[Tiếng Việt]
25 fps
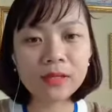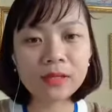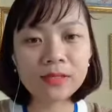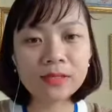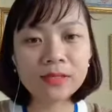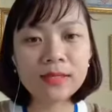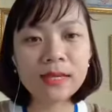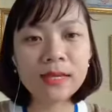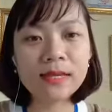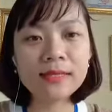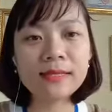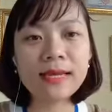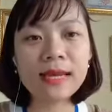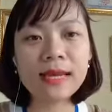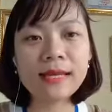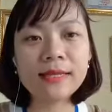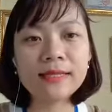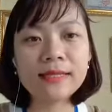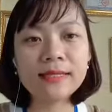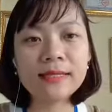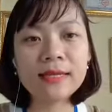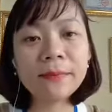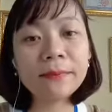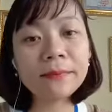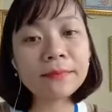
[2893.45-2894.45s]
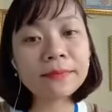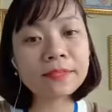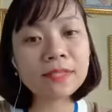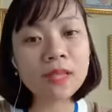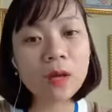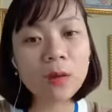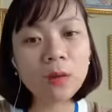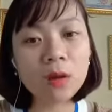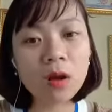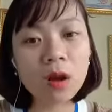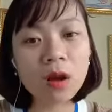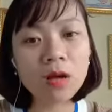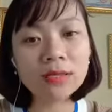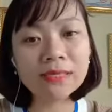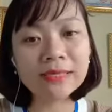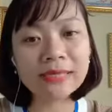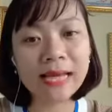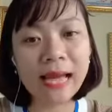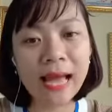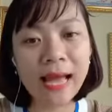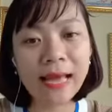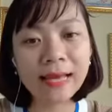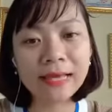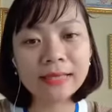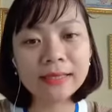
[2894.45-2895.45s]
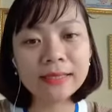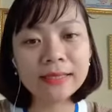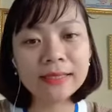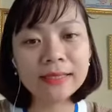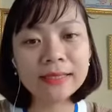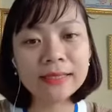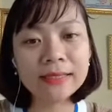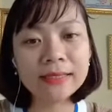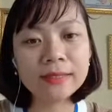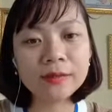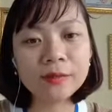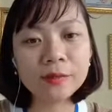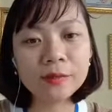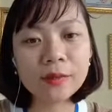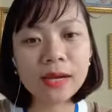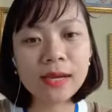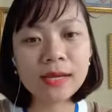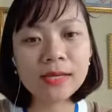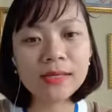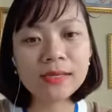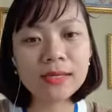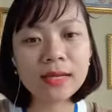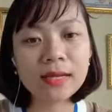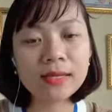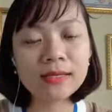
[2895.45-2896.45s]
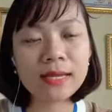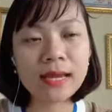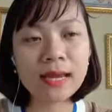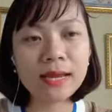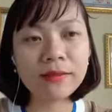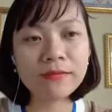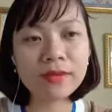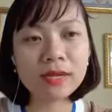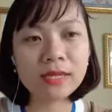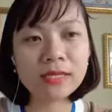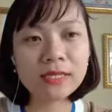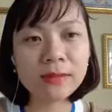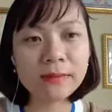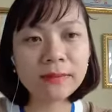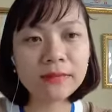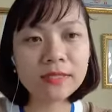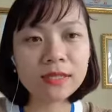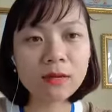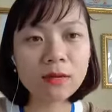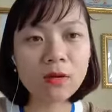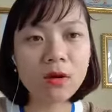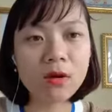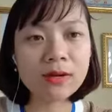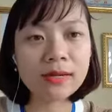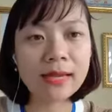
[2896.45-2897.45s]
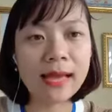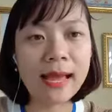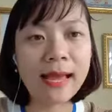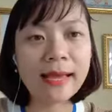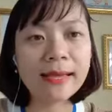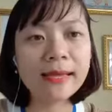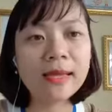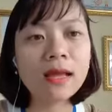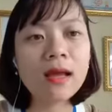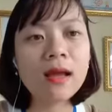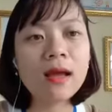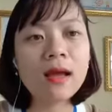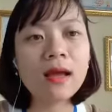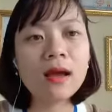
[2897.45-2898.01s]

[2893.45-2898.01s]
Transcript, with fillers: chia sẻ chăm sóc con cái, đúng không ạ? Chia sẻ mình chăm sóc con cái.